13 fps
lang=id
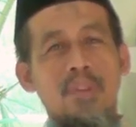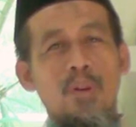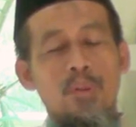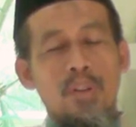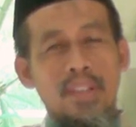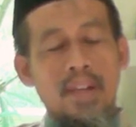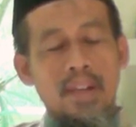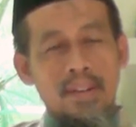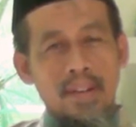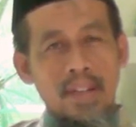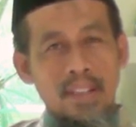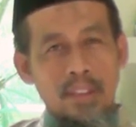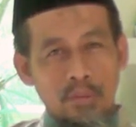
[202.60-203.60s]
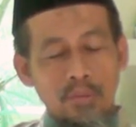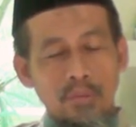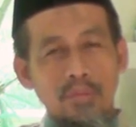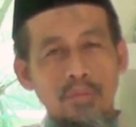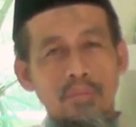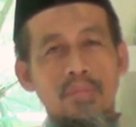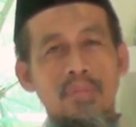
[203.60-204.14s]
Oleh karena
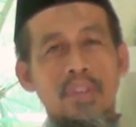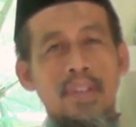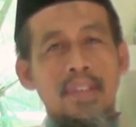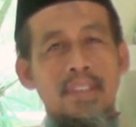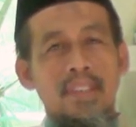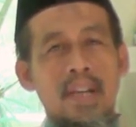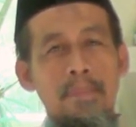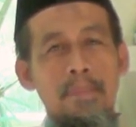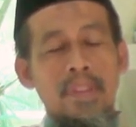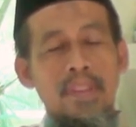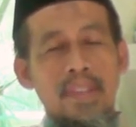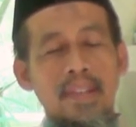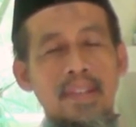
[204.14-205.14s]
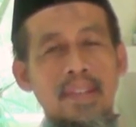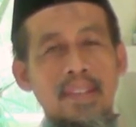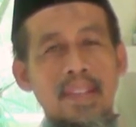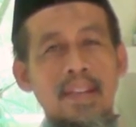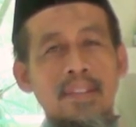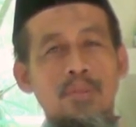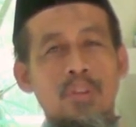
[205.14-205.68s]
itu, yang penting
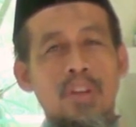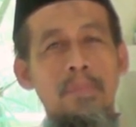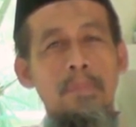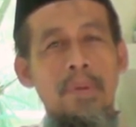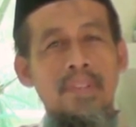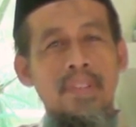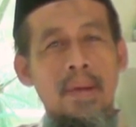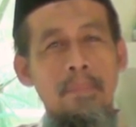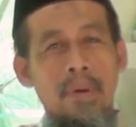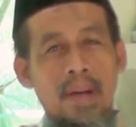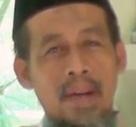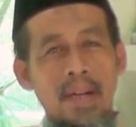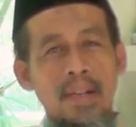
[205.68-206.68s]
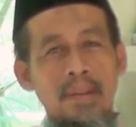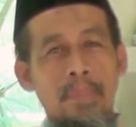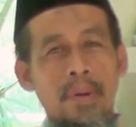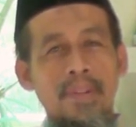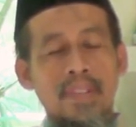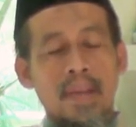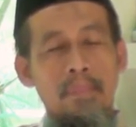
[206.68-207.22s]
kita sholat berjamaah
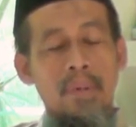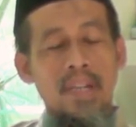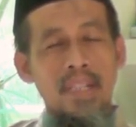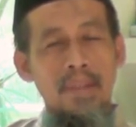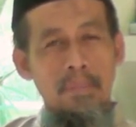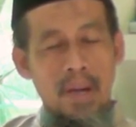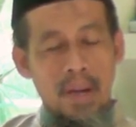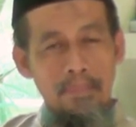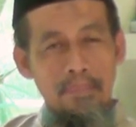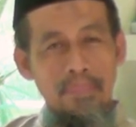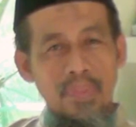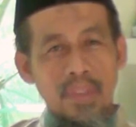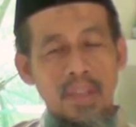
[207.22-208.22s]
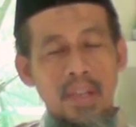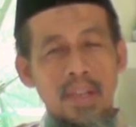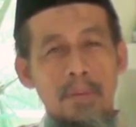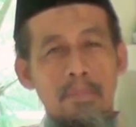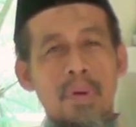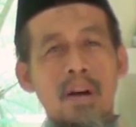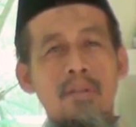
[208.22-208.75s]
bersama imam,
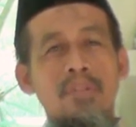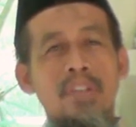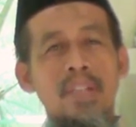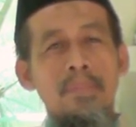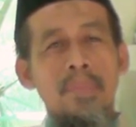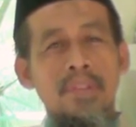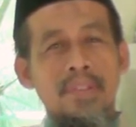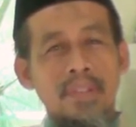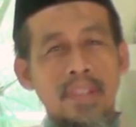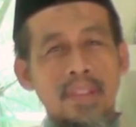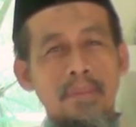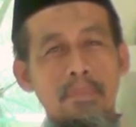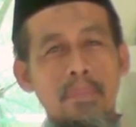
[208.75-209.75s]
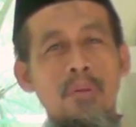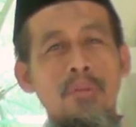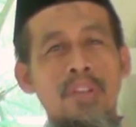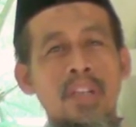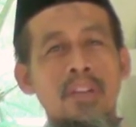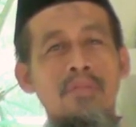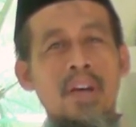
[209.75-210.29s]
mau di masjid, mau
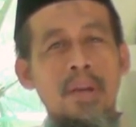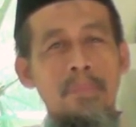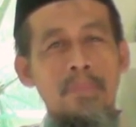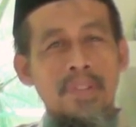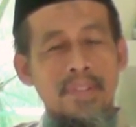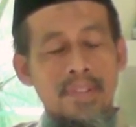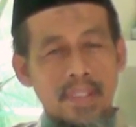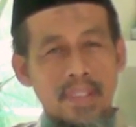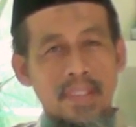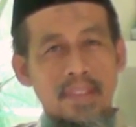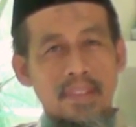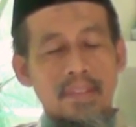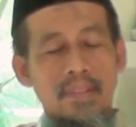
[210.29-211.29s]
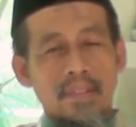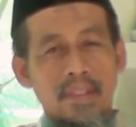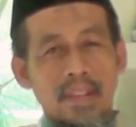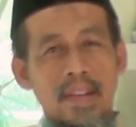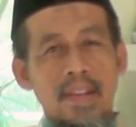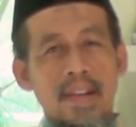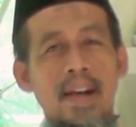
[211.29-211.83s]
di luar masjid,
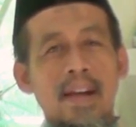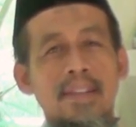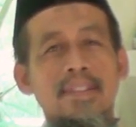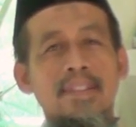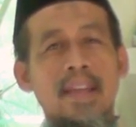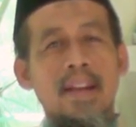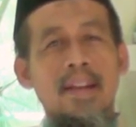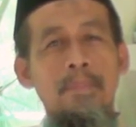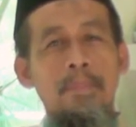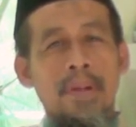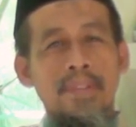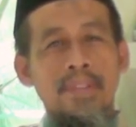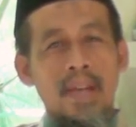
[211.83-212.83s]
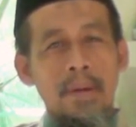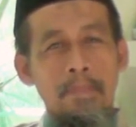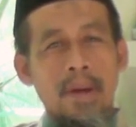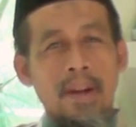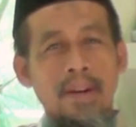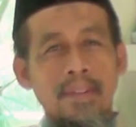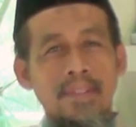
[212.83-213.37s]
asal
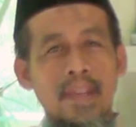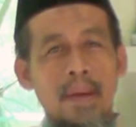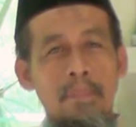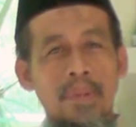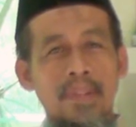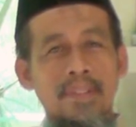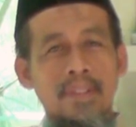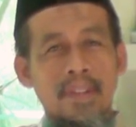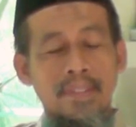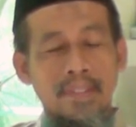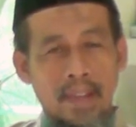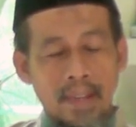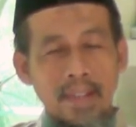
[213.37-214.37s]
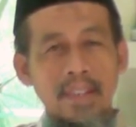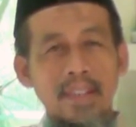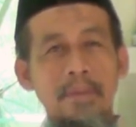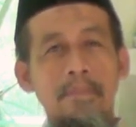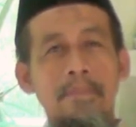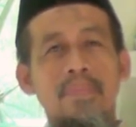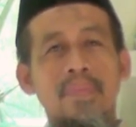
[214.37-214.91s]
bersabar sampai selesai,
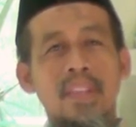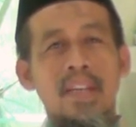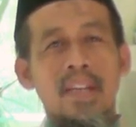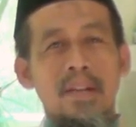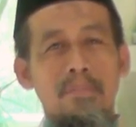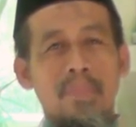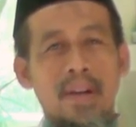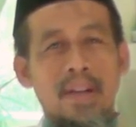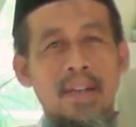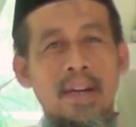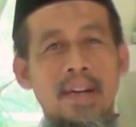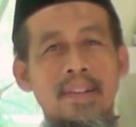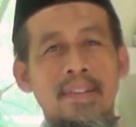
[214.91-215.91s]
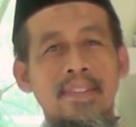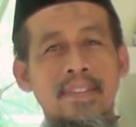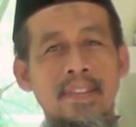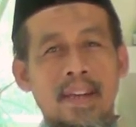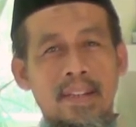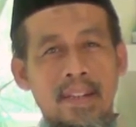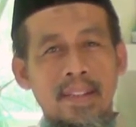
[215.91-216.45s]
maka
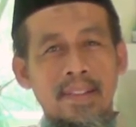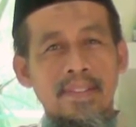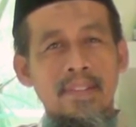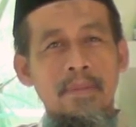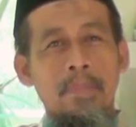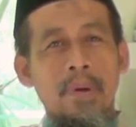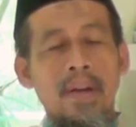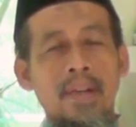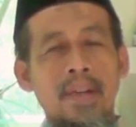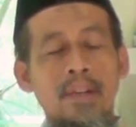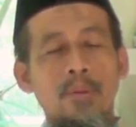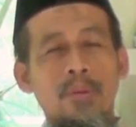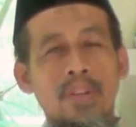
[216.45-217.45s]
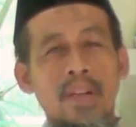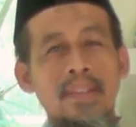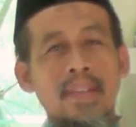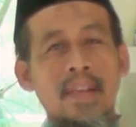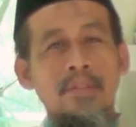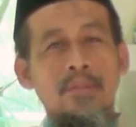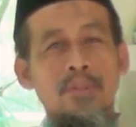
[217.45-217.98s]
dicatat sebagai orang
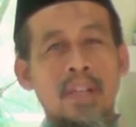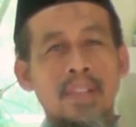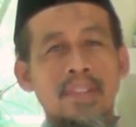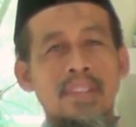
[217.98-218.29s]
yang sholat